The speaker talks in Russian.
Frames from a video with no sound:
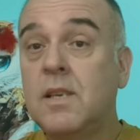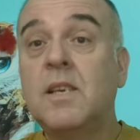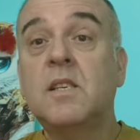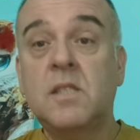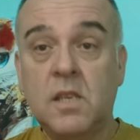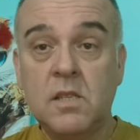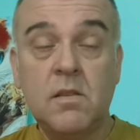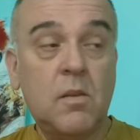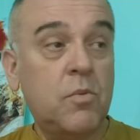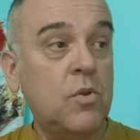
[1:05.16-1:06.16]

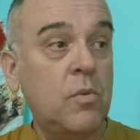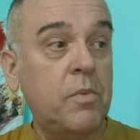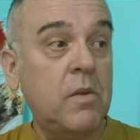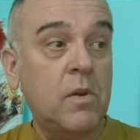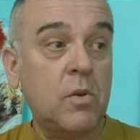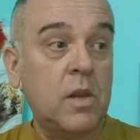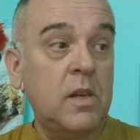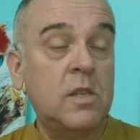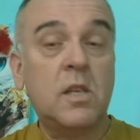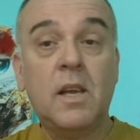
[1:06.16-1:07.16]
естественно, путем переворота.
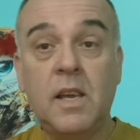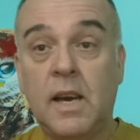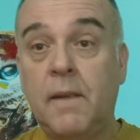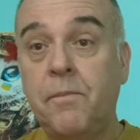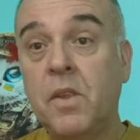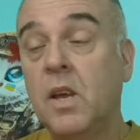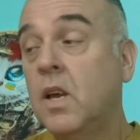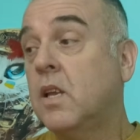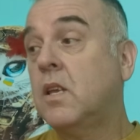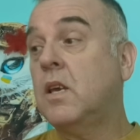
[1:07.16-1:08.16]
Лично я
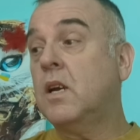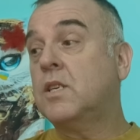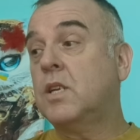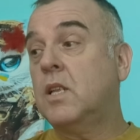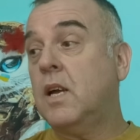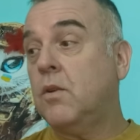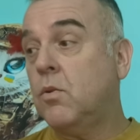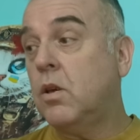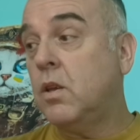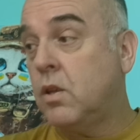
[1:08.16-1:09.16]
не
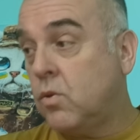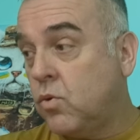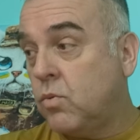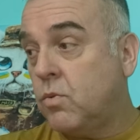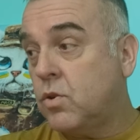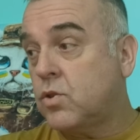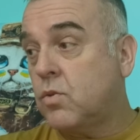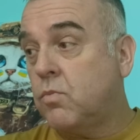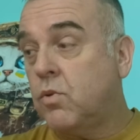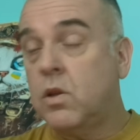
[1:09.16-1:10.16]
ожидаю и не думаю,
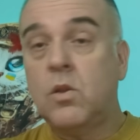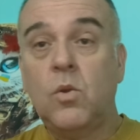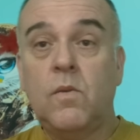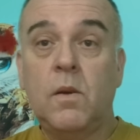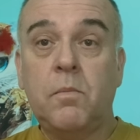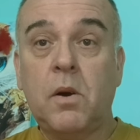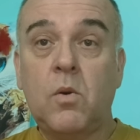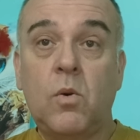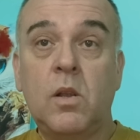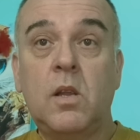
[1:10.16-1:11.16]
что будет новый
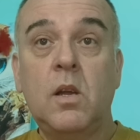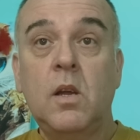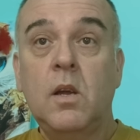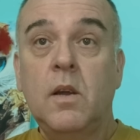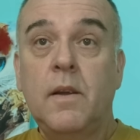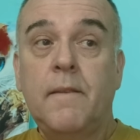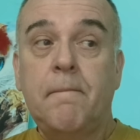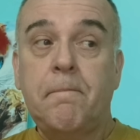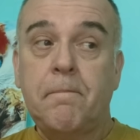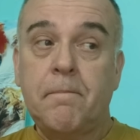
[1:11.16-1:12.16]
поход.
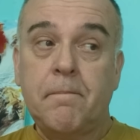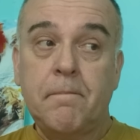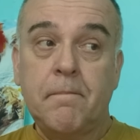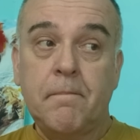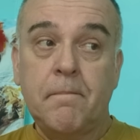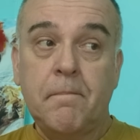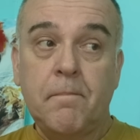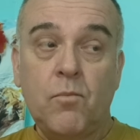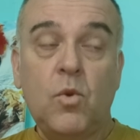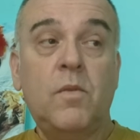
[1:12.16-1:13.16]
М-
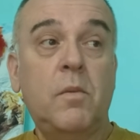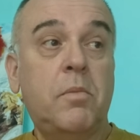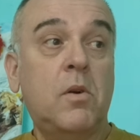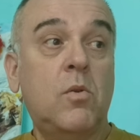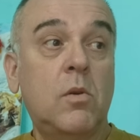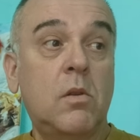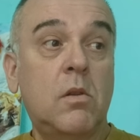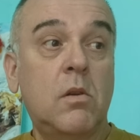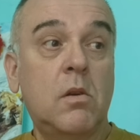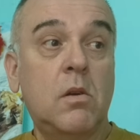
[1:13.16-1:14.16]
новый поход
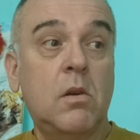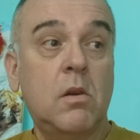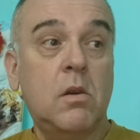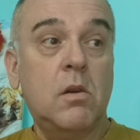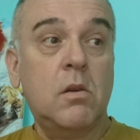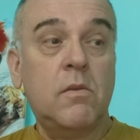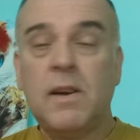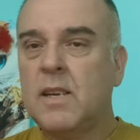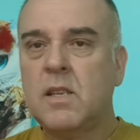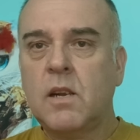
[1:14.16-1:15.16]
э,
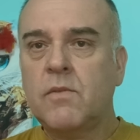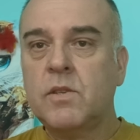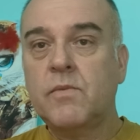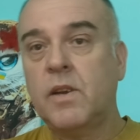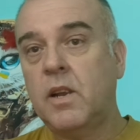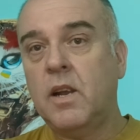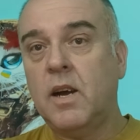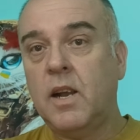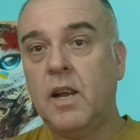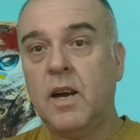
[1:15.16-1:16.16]
вагнеровцев или
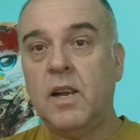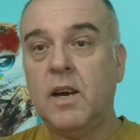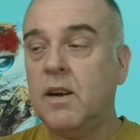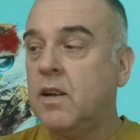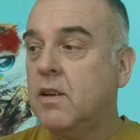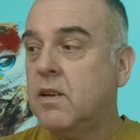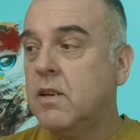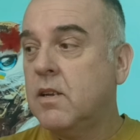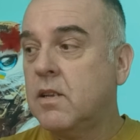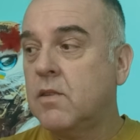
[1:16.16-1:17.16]
а-ля
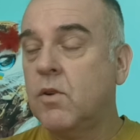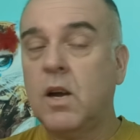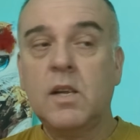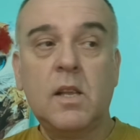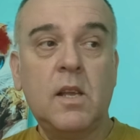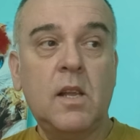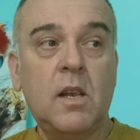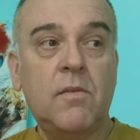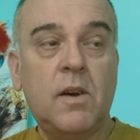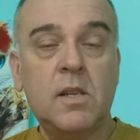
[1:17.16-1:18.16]
э, того, как это
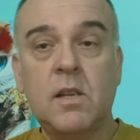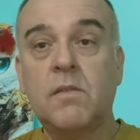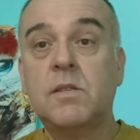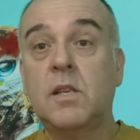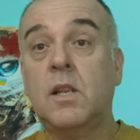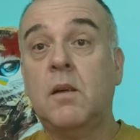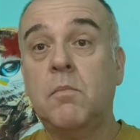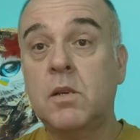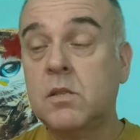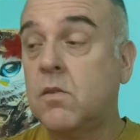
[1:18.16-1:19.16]
делали вагнеровцы на
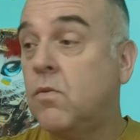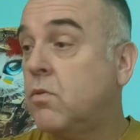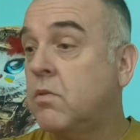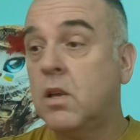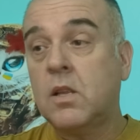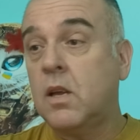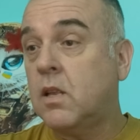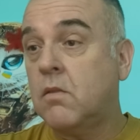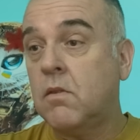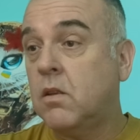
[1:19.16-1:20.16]
Москву. Нет,
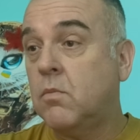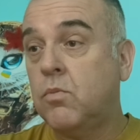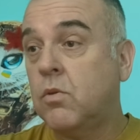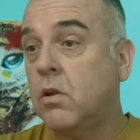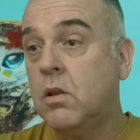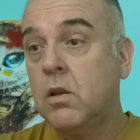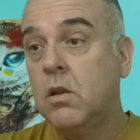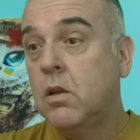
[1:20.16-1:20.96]
этого не будет.